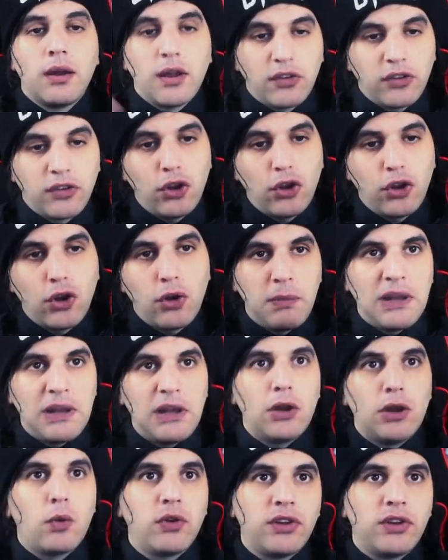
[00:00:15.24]
Nacido en
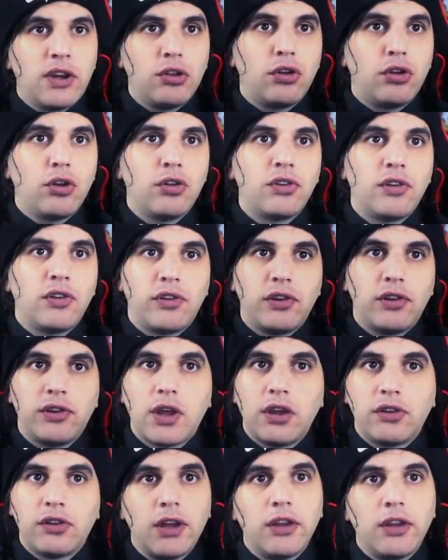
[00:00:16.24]

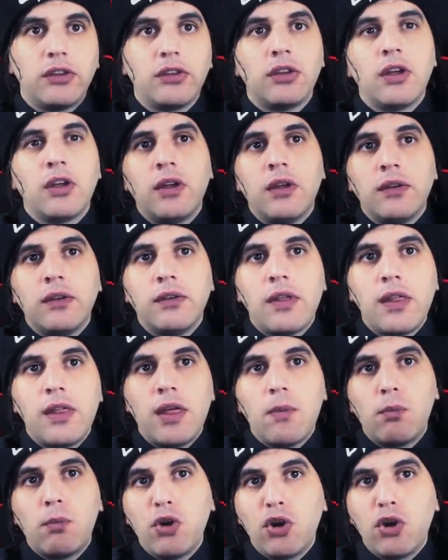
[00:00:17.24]
1966,
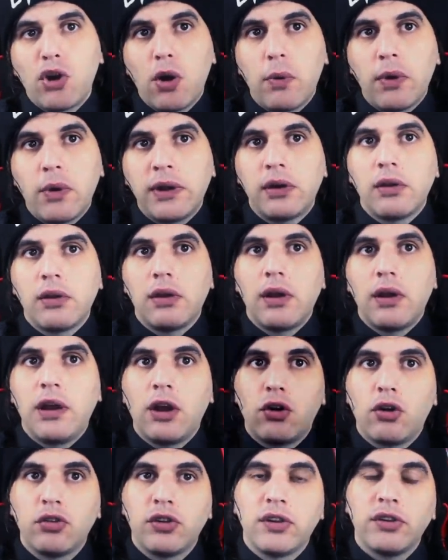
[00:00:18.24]
desde muy joven, el
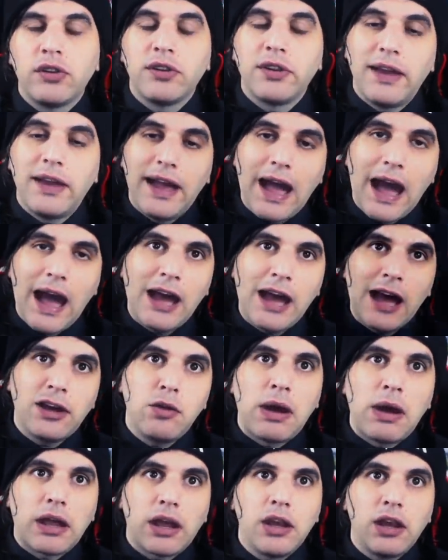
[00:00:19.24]
escocés Gary
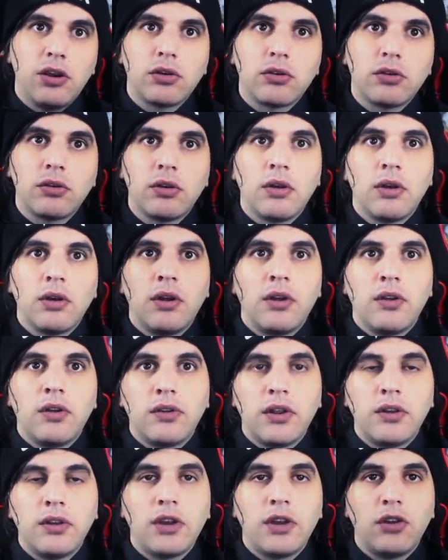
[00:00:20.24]
McKinnon
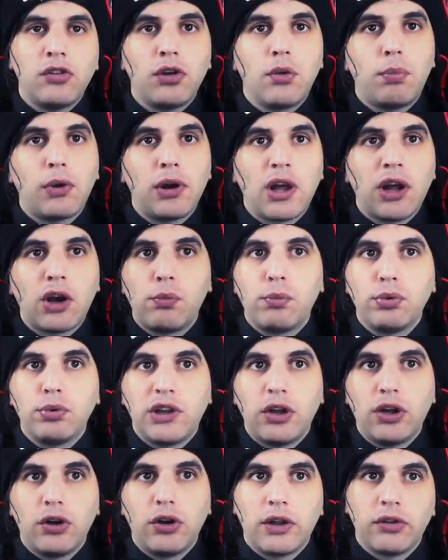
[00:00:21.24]
se interesó por las
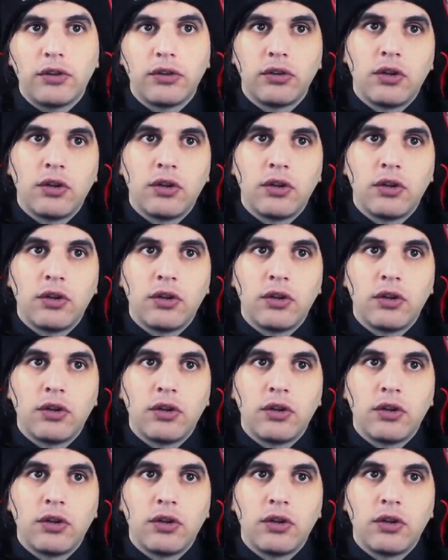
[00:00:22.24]
computadoras,